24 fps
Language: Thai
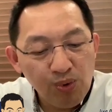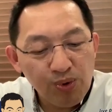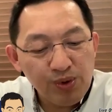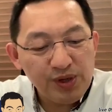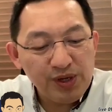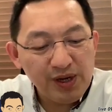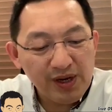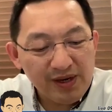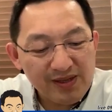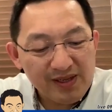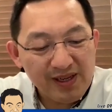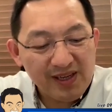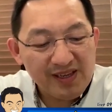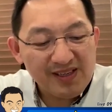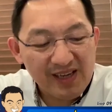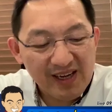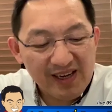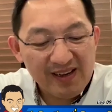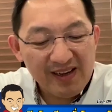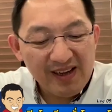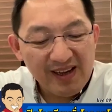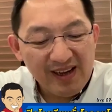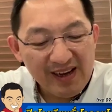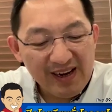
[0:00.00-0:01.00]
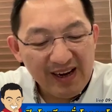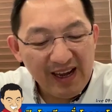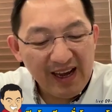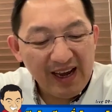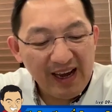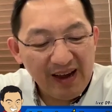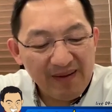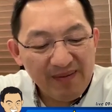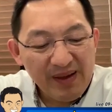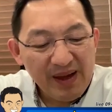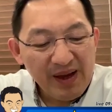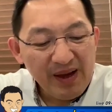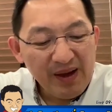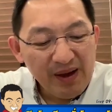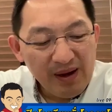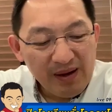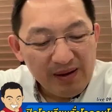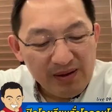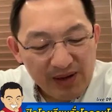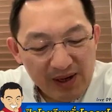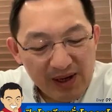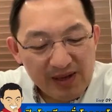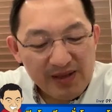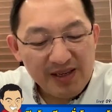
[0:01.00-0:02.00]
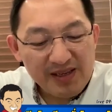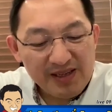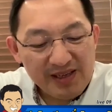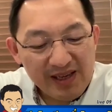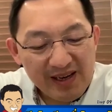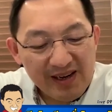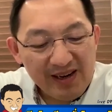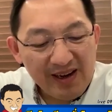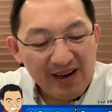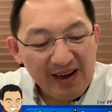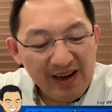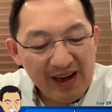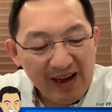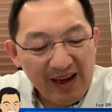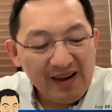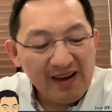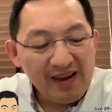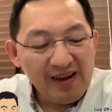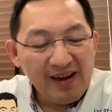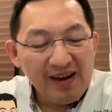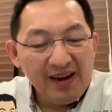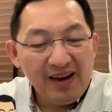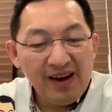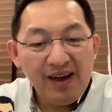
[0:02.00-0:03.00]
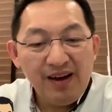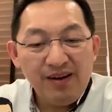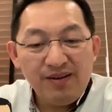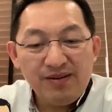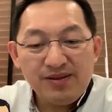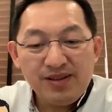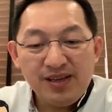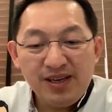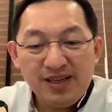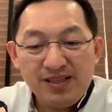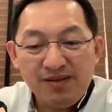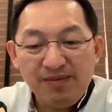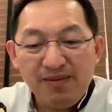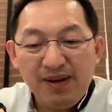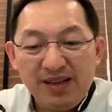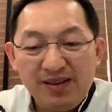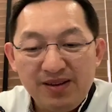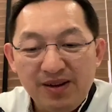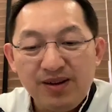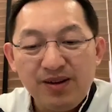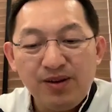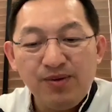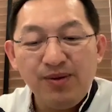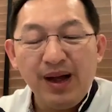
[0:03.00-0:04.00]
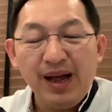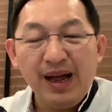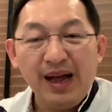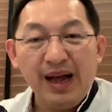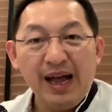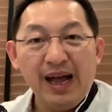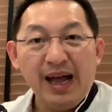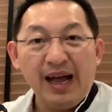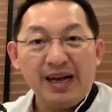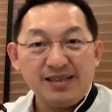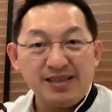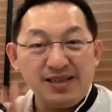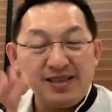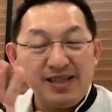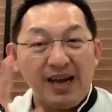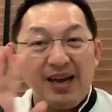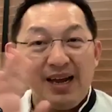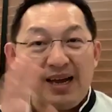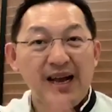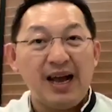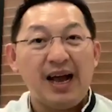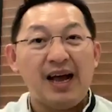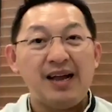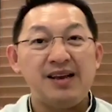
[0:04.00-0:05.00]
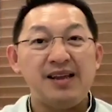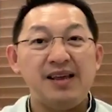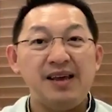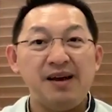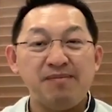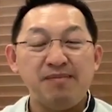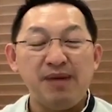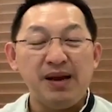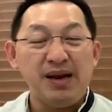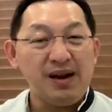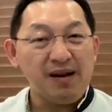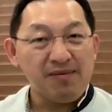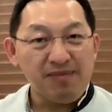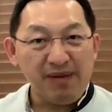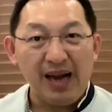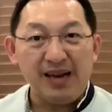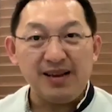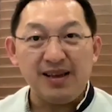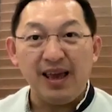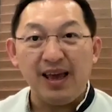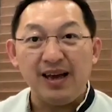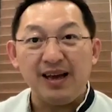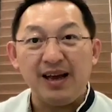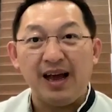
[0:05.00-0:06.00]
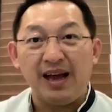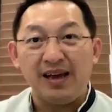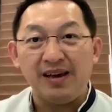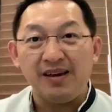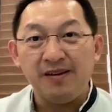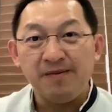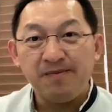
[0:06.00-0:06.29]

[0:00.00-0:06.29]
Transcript: เยอะจริงๆนะครับเยอะจริงๆเลยนะฮะแล้วที่สำคัญก็คือว่าหากสถานการณ์นี้ไม่ได้รับการแก้ไข